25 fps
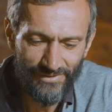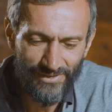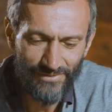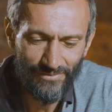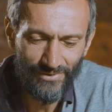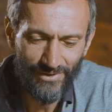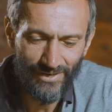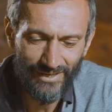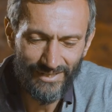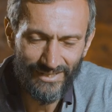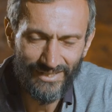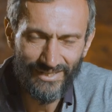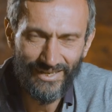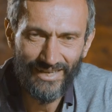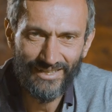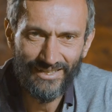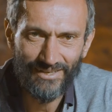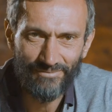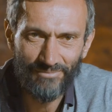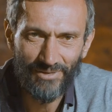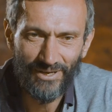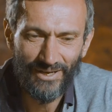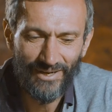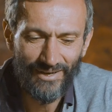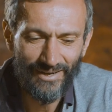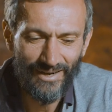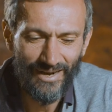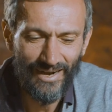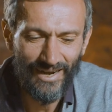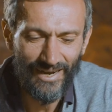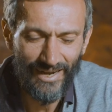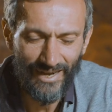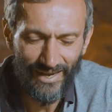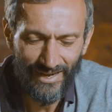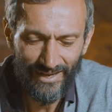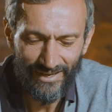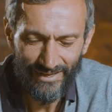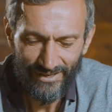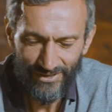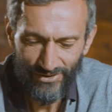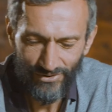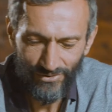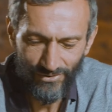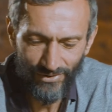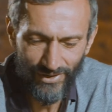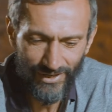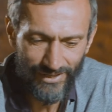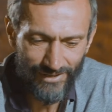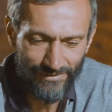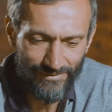всего координатами, а
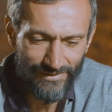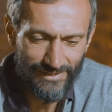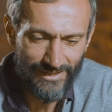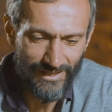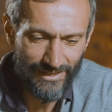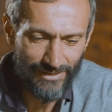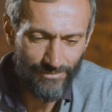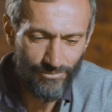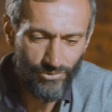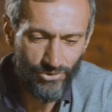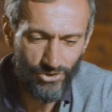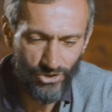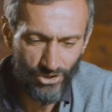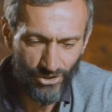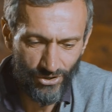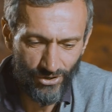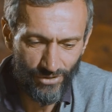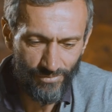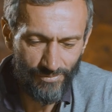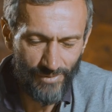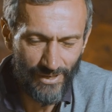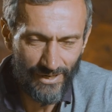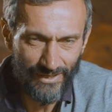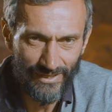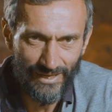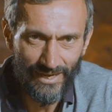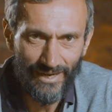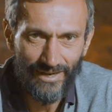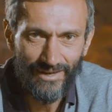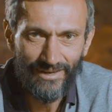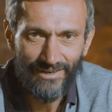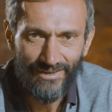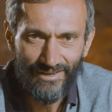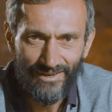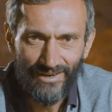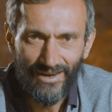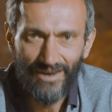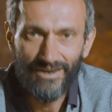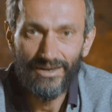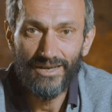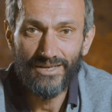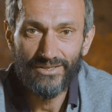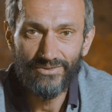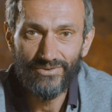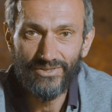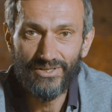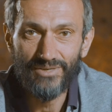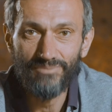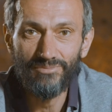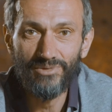у этого сета будет четырехмерное.
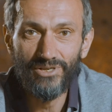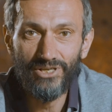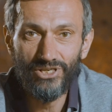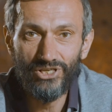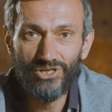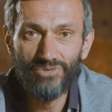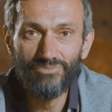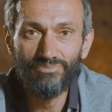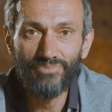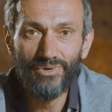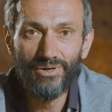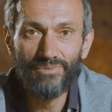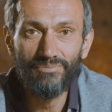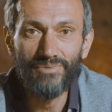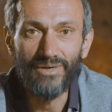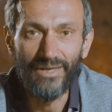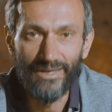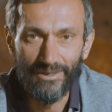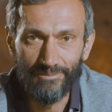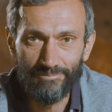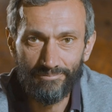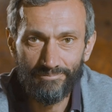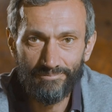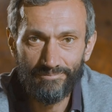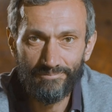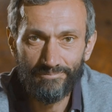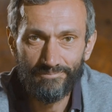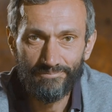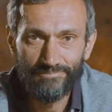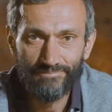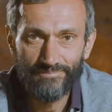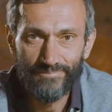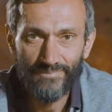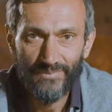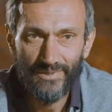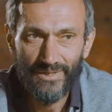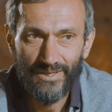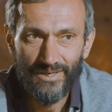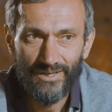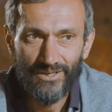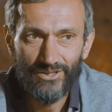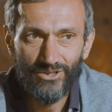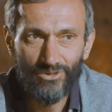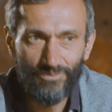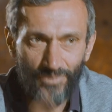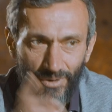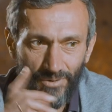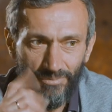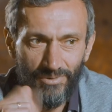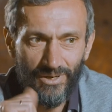Оказывается, мы ищем прямые.
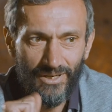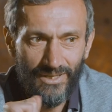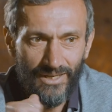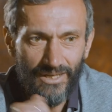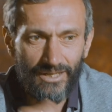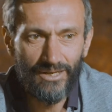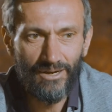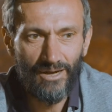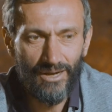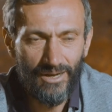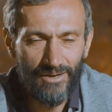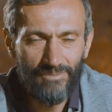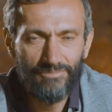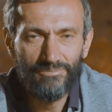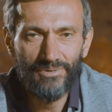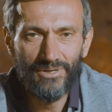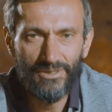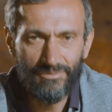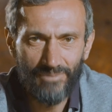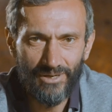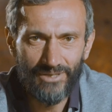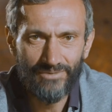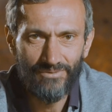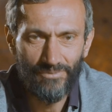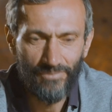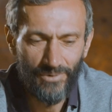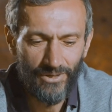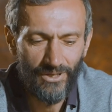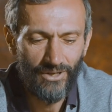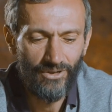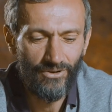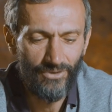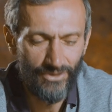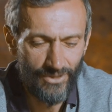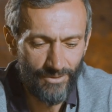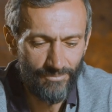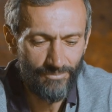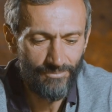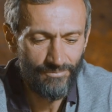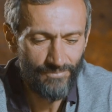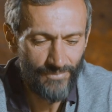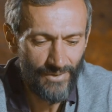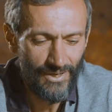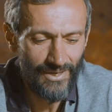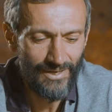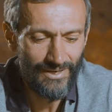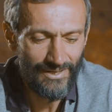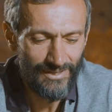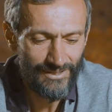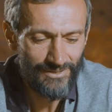Но прямые надо понимать в определенном
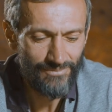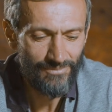э,